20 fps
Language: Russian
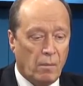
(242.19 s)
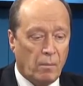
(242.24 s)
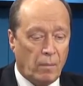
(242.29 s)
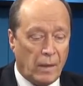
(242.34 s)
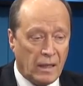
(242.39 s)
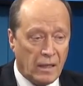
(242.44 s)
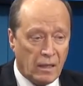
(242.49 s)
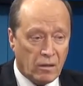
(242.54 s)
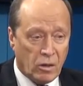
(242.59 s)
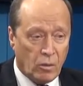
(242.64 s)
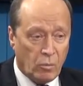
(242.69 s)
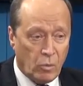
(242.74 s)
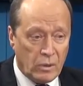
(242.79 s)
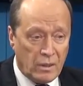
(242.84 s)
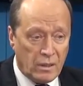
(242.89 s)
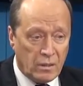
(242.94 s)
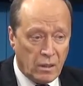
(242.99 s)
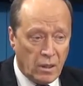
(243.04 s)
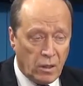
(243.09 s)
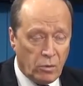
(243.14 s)
Поэтому
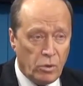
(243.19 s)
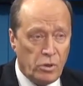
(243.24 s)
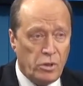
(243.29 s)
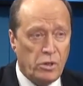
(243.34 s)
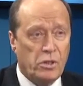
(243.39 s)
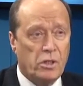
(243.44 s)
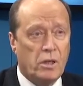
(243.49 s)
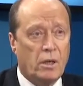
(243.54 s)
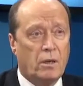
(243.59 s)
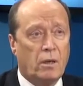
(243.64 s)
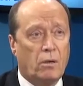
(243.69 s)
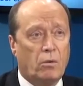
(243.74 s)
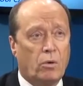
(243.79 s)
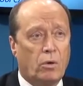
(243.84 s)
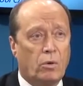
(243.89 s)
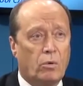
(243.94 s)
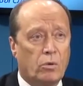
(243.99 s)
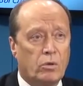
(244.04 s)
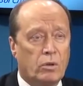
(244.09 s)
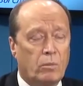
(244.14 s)
и следующий шаг,
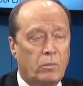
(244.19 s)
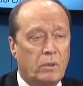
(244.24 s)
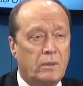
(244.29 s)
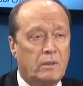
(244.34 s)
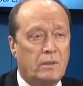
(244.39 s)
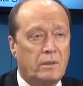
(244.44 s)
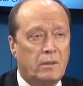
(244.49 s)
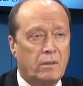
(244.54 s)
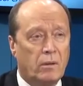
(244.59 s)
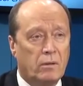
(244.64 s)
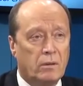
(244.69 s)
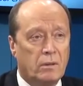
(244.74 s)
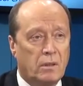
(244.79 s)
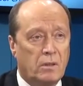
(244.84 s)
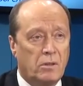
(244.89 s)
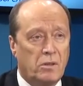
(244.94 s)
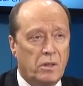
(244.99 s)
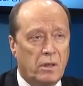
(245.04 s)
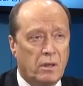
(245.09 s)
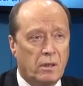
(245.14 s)
который должен быть сделан
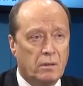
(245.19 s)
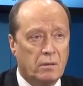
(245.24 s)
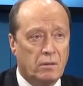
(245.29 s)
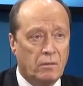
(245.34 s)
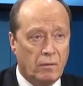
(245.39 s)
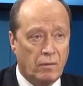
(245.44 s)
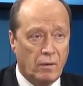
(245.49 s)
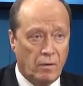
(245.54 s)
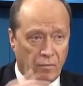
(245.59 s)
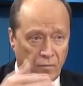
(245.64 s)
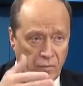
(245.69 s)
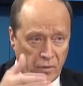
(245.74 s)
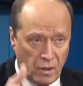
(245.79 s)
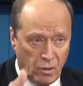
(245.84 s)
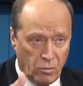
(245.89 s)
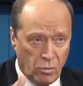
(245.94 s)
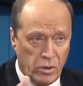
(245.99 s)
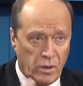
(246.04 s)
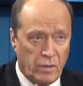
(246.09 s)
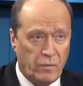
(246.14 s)
сейчас, в
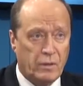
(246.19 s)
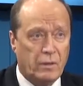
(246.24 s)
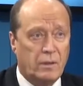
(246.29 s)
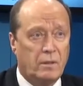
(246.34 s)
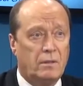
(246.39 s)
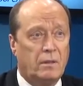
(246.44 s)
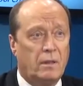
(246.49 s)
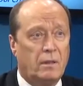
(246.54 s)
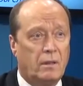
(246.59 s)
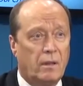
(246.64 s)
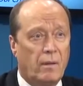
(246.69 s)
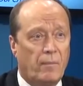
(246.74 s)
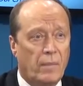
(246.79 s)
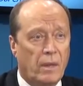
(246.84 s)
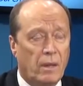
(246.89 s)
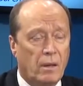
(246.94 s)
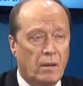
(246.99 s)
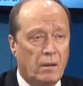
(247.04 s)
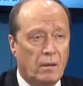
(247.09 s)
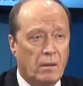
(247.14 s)
следующее воскресенье,
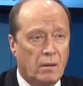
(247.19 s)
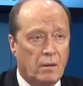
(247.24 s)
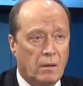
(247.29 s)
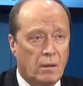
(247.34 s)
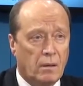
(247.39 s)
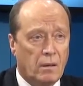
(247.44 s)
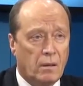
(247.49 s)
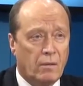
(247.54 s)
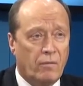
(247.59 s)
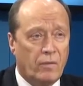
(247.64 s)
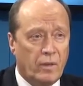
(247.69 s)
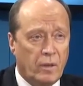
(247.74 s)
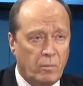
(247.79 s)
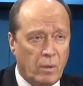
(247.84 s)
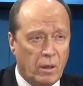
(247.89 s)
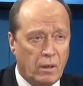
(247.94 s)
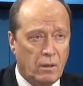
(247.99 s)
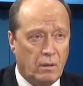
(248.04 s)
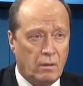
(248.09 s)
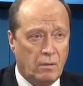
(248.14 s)
это
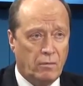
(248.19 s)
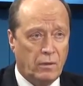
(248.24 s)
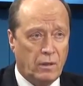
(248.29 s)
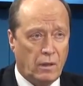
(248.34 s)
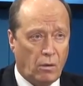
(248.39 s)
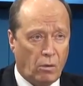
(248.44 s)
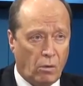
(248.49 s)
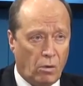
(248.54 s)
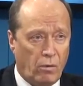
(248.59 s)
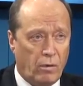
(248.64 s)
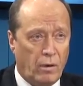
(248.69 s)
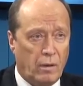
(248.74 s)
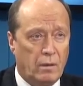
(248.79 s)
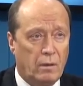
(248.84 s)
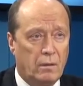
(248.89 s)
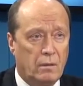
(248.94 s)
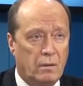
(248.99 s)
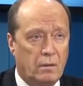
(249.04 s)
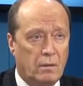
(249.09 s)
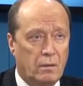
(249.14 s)
выборы 2
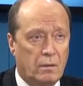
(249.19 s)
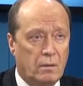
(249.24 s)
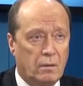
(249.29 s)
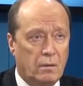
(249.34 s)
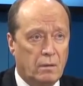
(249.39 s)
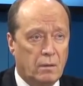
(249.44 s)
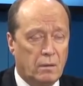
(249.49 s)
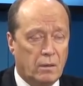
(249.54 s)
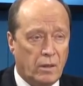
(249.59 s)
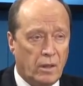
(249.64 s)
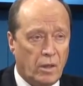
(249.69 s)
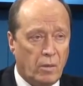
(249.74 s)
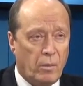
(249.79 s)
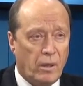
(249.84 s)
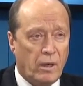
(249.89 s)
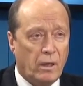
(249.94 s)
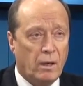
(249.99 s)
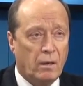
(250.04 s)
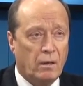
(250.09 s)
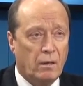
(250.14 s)

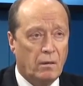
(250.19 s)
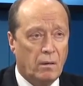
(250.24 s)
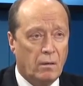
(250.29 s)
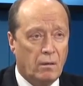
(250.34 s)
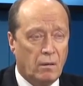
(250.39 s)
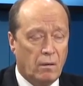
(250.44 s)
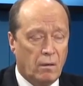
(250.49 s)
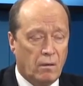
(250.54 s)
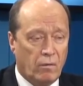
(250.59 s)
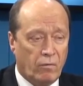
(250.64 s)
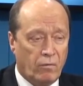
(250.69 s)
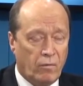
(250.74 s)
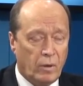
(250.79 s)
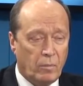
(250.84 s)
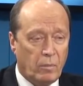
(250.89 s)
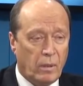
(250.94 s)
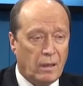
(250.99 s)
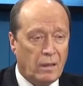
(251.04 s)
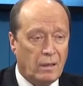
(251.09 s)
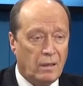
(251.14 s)
ноября,
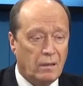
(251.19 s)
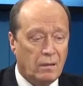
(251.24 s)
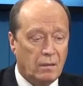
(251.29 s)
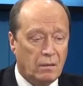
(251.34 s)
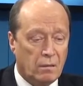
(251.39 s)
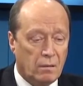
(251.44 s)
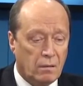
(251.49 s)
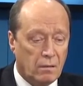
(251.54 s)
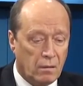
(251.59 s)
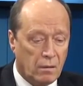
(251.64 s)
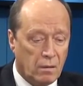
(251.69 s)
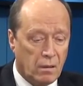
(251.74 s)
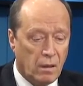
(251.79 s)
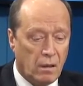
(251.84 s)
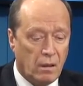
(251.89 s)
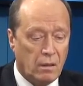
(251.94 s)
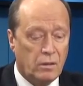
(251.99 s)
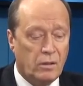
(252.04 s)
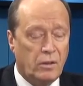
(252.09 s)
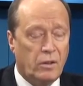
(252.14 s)
выборы
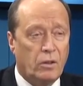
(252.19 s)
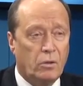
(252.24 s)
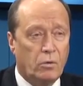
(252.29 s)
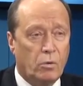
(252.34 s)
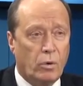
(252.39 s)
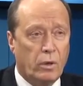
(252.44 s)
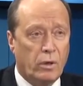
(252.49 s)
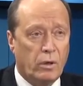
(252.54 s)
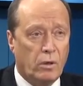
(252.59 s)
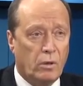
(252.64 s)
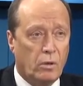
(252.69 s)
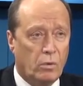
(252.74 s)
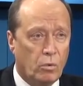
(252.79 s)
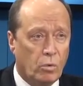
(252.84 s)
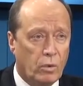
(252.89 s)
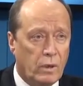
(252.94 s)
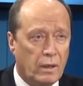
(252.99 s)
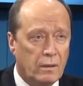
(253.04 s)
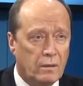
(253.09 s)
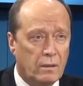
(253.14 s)
на территории
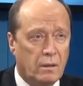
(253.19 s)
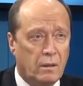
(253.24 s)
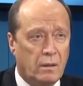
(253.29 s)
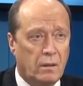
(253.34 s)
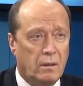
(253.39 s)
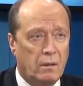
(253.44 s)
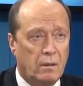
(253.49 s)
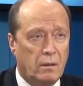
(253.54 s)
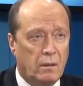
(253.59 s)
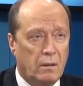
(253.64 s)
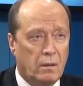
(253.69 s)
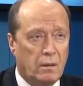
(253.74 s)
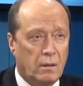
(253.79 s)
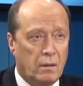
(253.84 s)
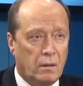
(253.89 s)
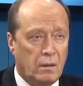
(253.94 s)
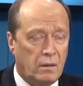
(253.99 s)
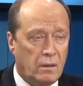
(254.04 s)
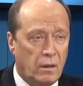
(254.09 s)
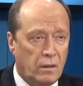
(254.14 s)
Луганской
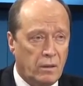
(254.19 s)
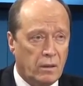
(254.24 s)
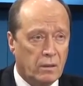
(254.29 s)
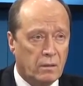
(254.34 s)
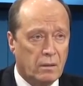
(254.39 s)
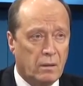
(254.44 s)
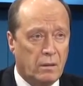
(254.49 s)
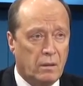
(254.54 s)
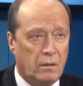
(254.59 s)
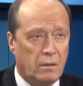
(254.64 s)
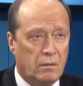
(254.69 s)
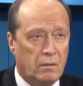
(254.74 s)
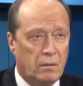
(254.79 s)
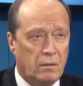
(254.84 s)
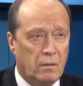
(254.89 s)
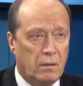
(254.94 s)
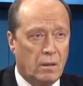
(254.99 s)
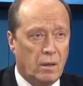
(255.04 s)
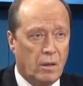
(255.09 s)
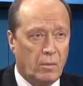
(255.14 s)
и Донецкой
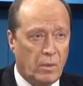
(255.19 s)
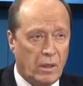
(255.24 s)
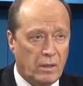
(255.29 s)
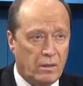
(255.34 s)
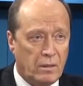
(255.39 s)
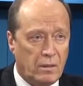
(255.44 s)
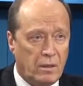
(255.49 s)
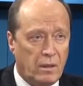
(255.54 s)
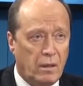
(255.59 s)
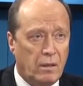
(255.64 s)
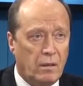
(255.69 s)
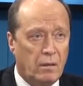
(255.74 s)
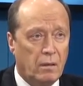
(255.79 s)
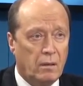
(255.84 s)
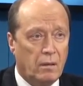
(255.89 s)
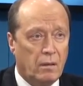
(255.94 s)
областей